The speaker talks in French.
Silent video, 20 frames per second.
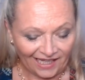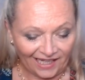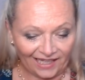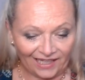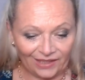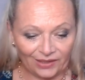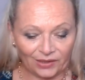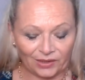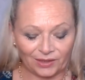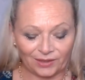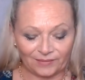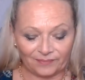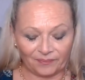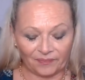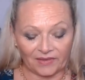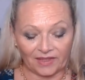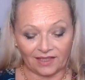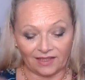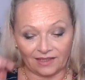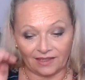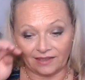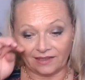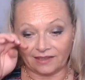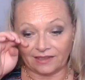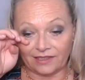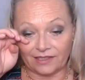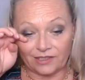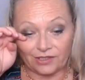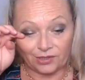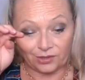Alors,
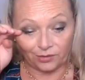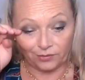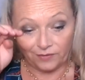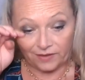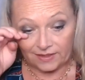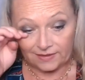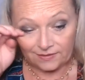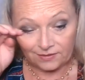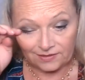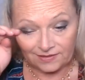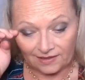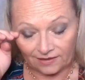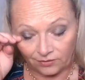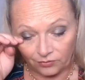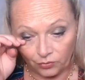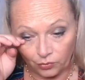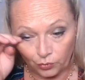euh, je reviens sur cette